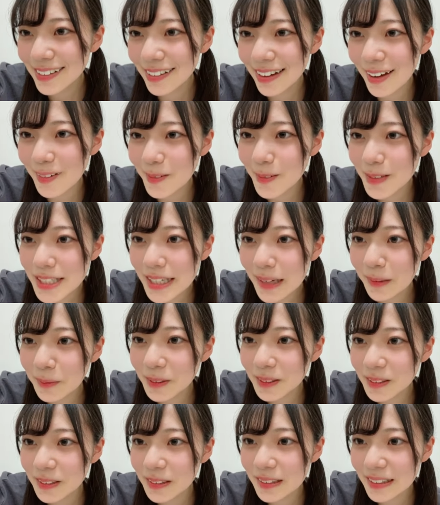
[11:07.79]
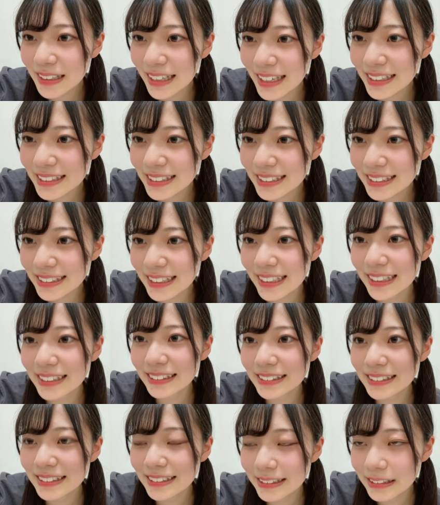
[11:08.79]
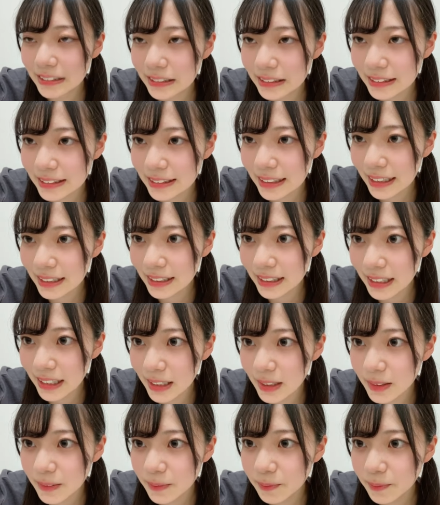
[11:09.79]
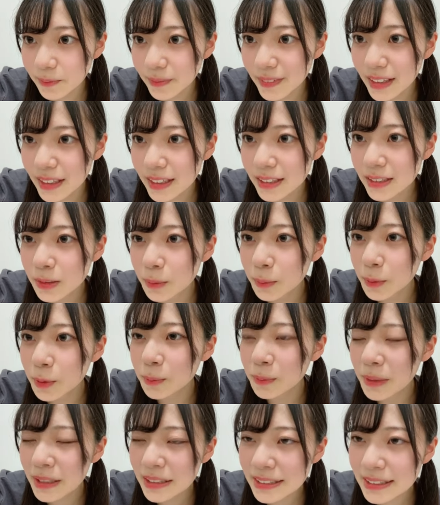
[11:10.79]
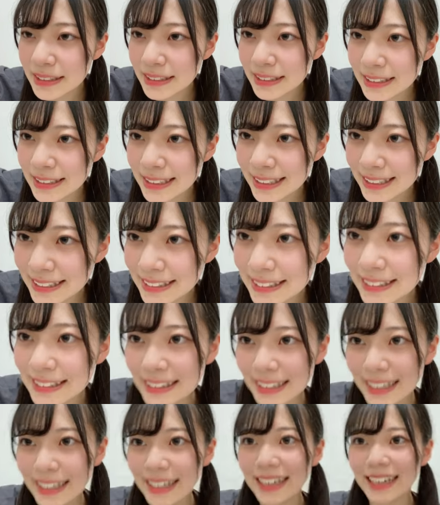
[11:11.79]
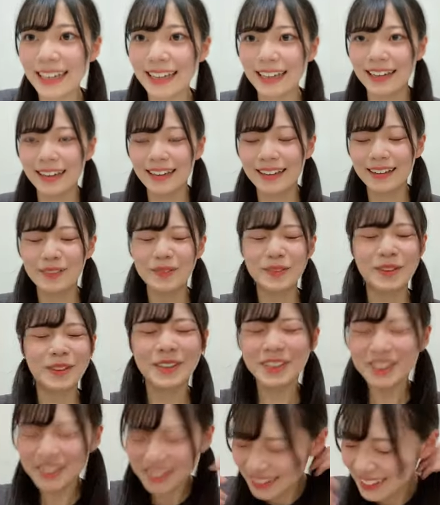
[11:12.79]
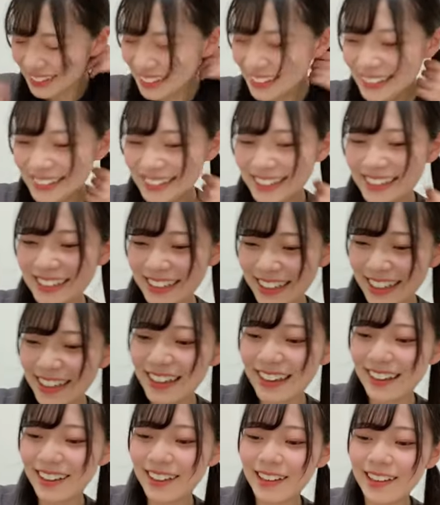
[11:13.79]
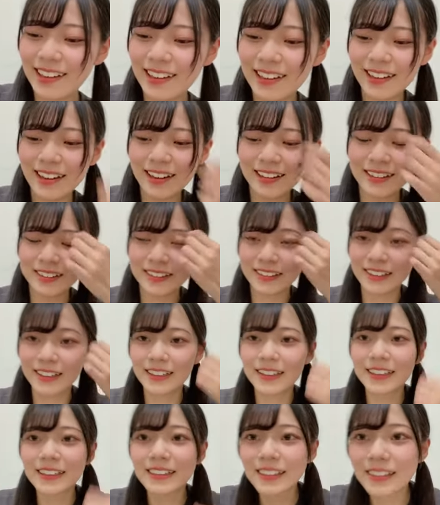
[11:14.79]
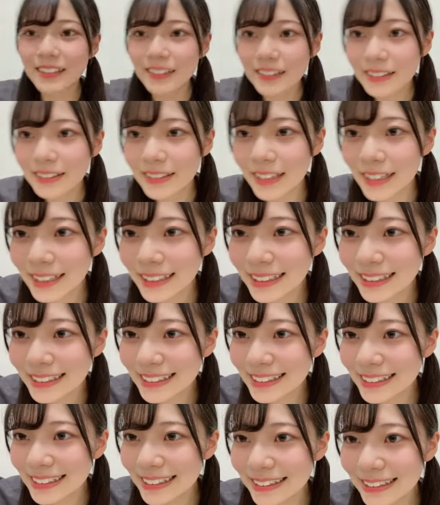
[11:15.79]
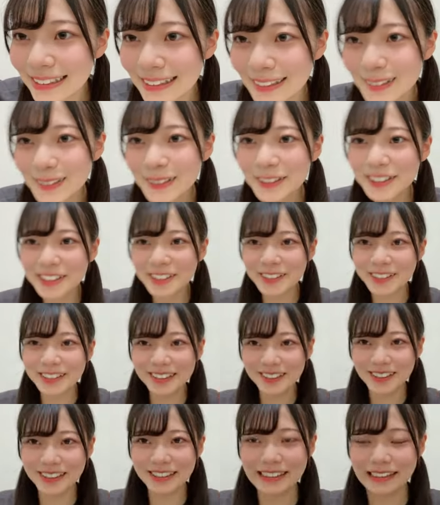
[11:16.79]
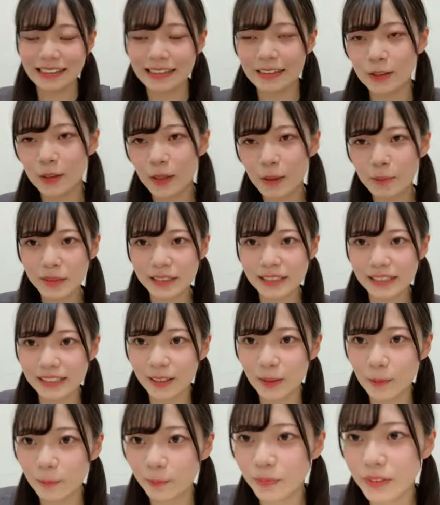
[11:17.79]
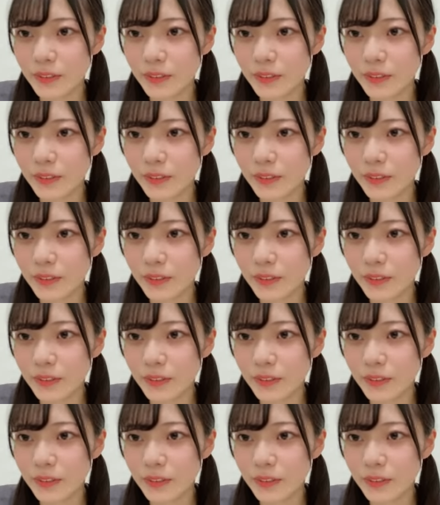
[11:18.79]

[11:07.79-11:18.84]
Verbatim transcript: そう神セブンのね時代時代でそうもうめっちゃ好きでもう本当に好きであの誰が好きだったのをよくぞ聞いてくれました